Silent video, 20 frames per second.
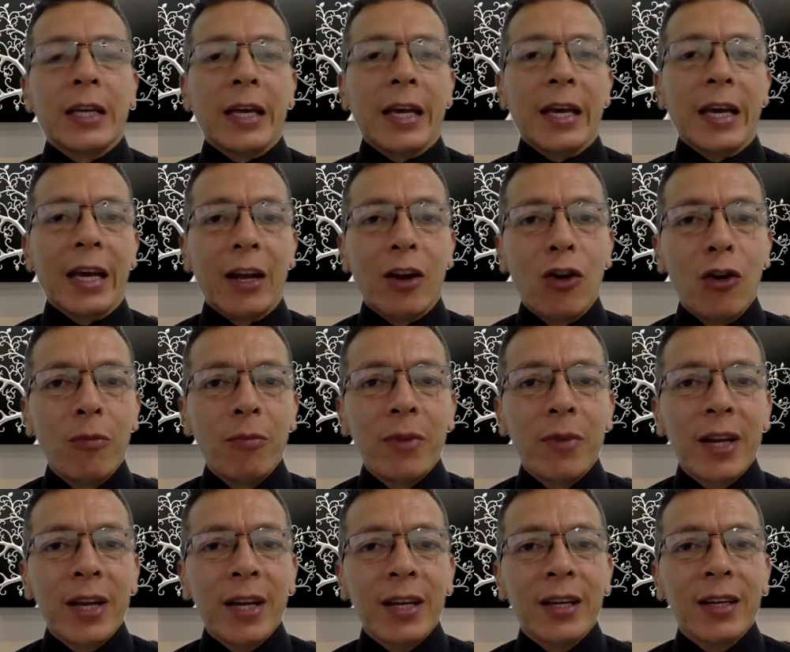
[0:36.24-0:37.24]
El
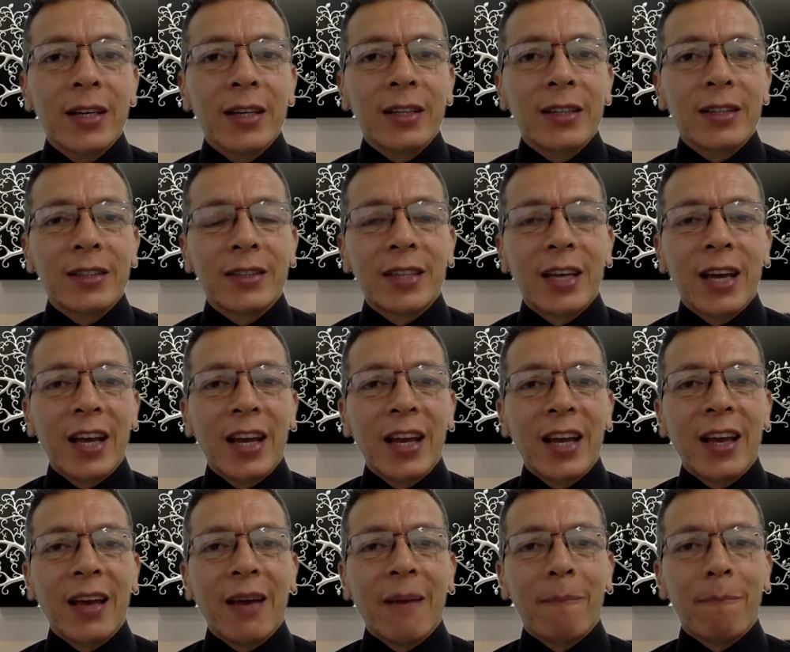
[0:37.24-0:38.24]
hombre
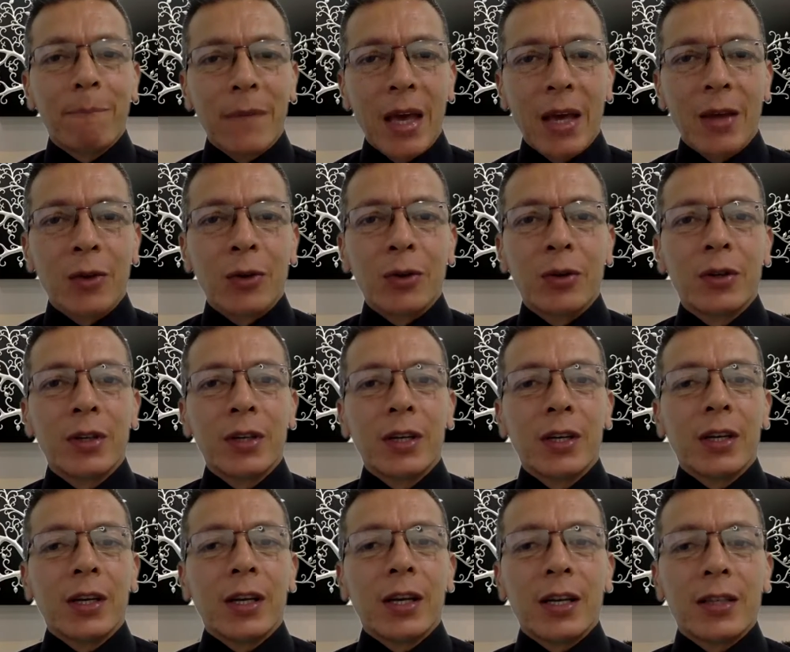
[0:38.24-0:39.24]
tiene miedo
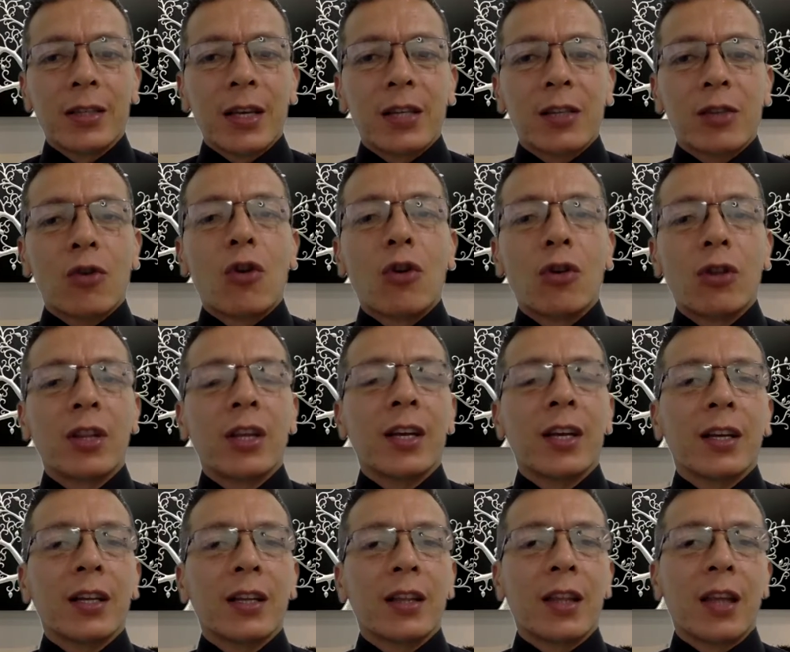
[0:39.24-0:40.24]
y se
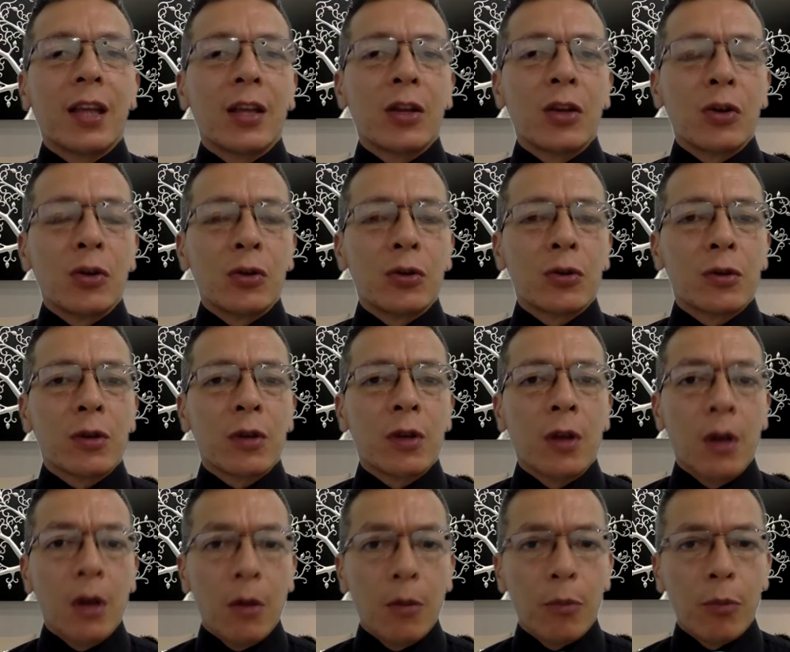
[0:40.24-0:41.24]
esconde de Dios.
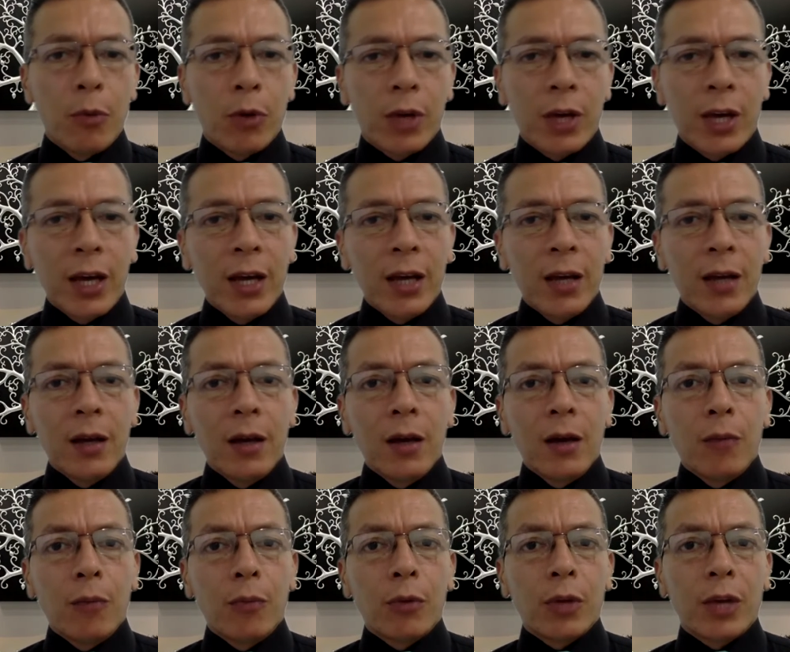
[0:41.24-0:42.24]
¿Por qué?
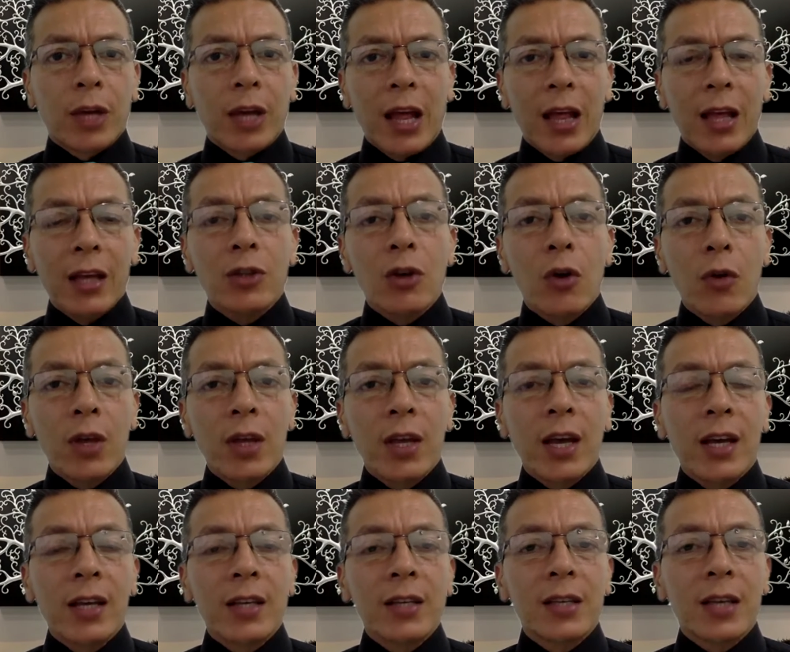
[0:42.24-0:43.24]
Porque la
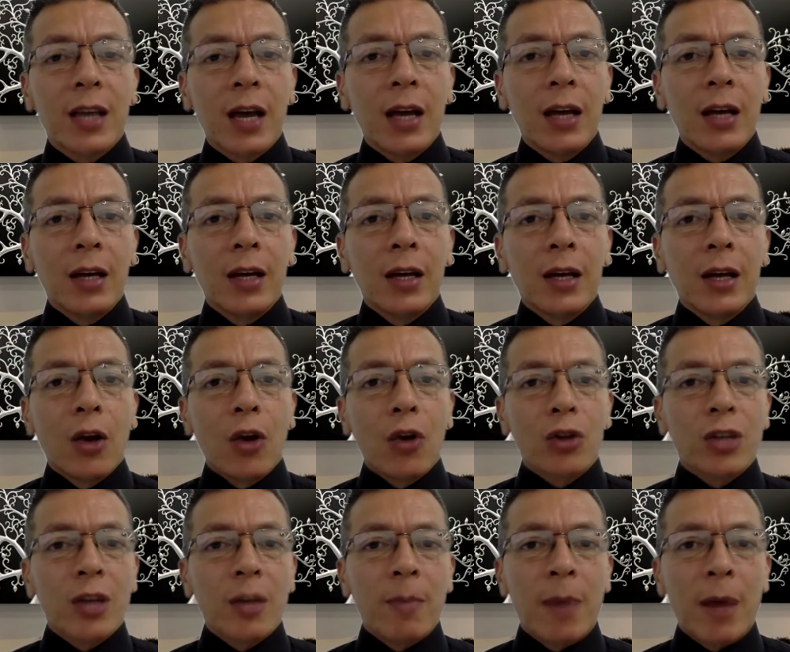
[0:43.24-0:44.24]
desobediencia lo
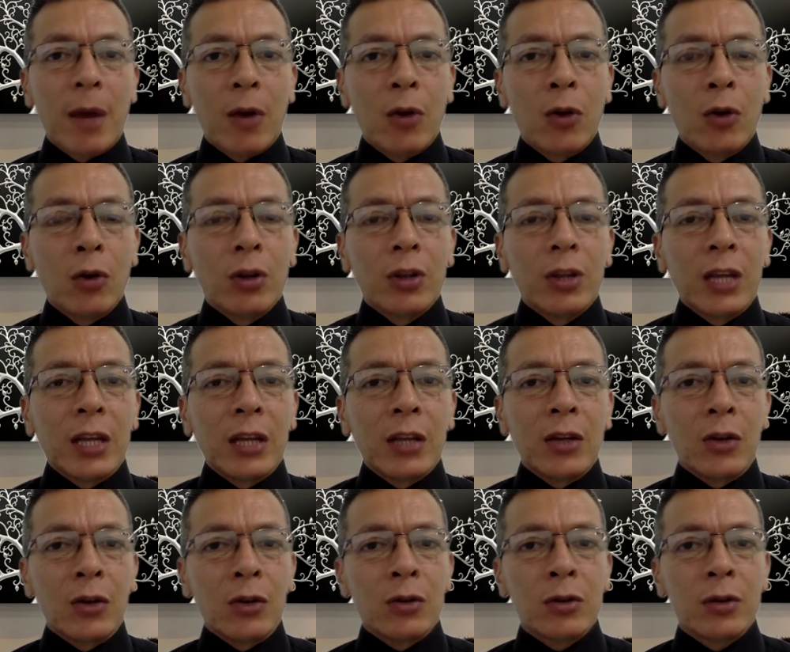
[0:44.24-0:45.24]
separó de
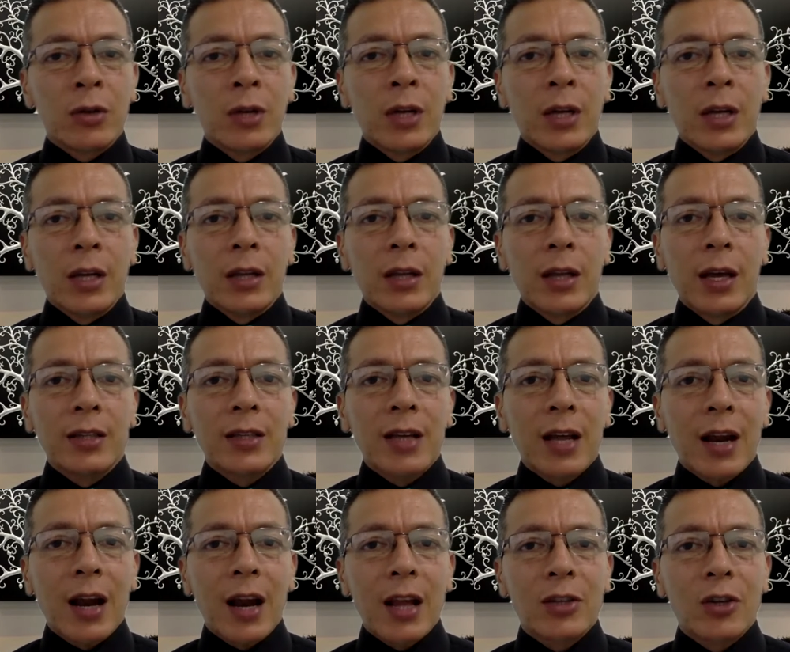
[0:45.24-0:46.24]
Dios, de esa
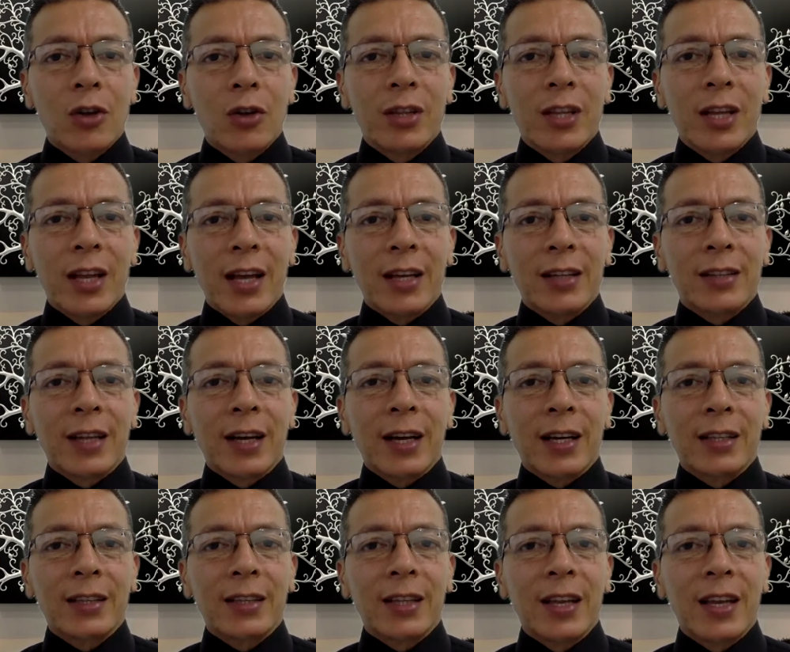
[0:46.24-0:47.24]
relación directa
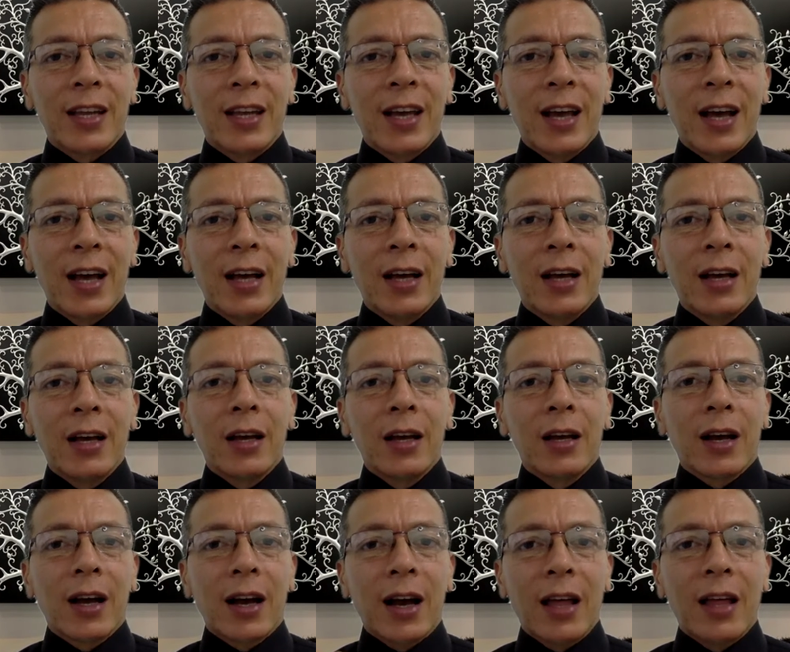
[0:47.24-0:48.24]
que tenía
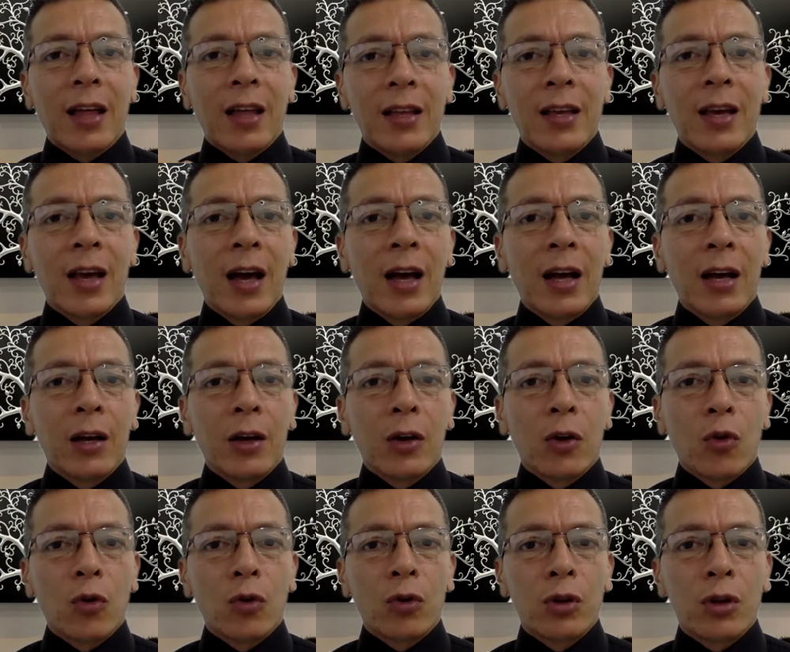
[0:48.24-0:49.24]
cada día
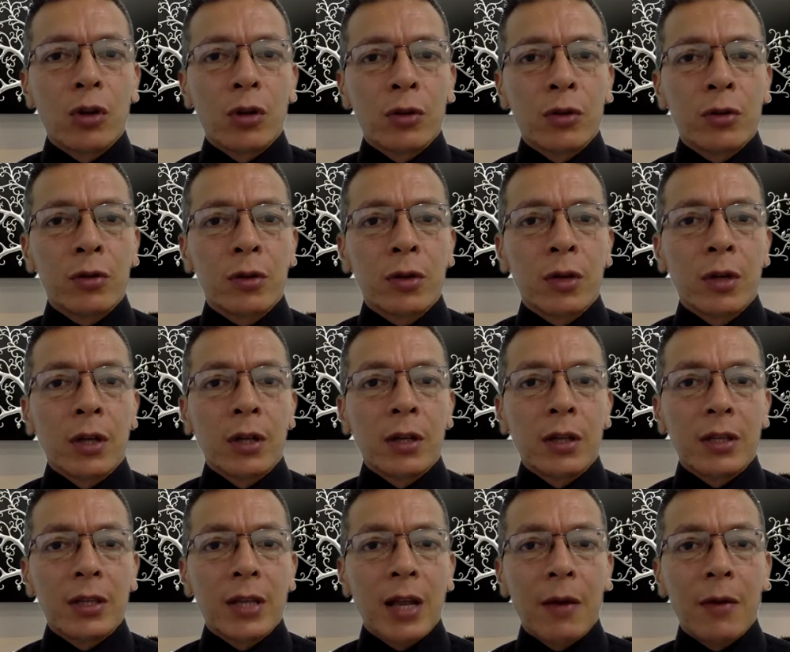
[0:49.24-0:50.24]
con Dios.
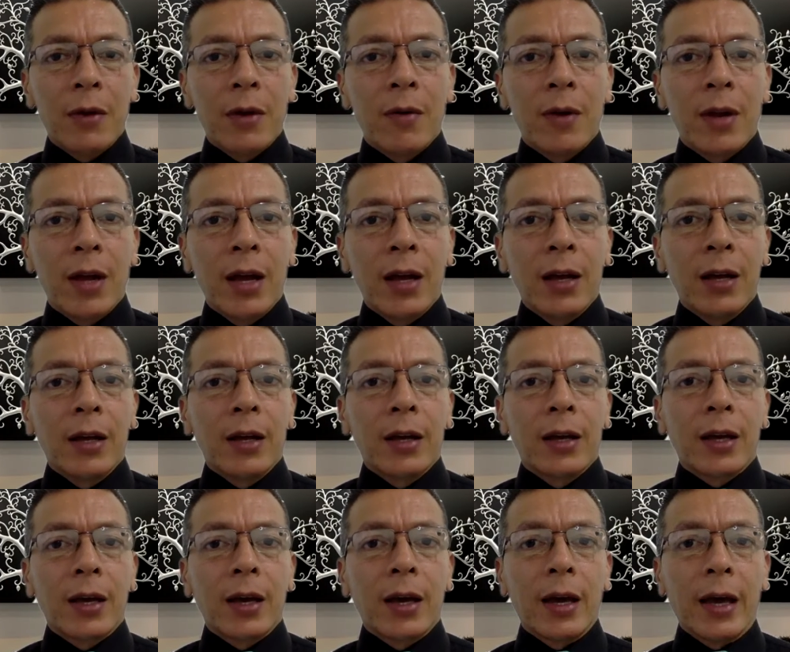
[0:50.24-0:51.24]
Dice la Biblia
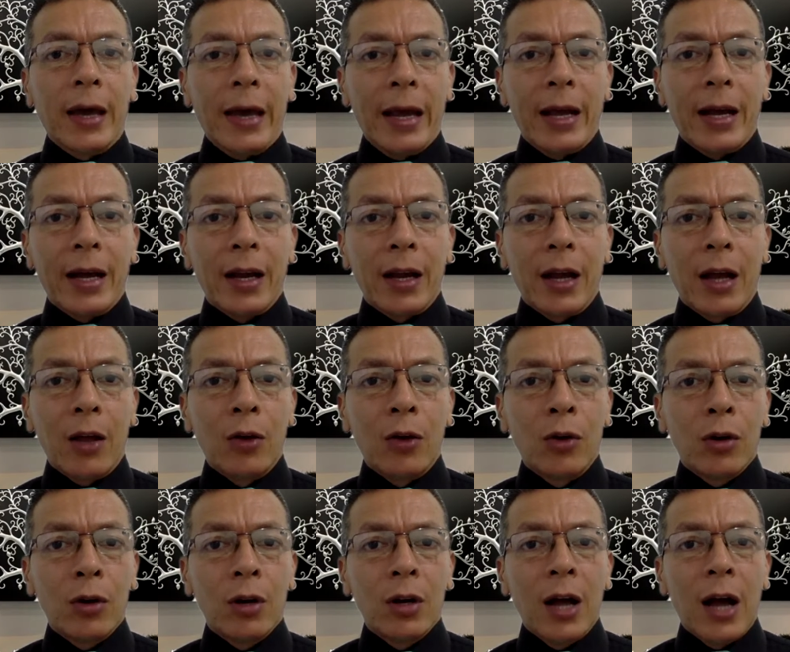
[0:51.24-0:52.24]
que el
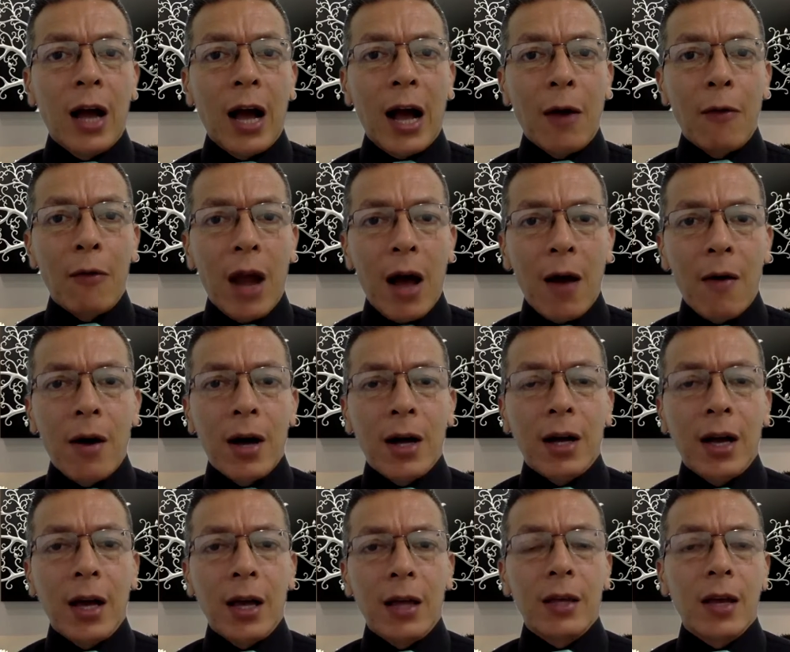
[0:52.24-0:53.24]
Creador hablaba
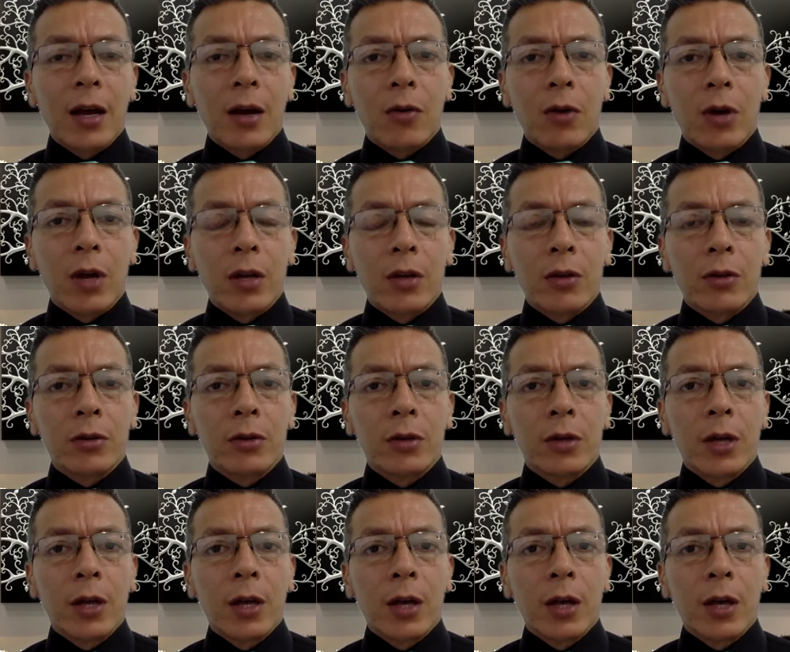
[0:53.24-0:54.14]
cada día con ellos.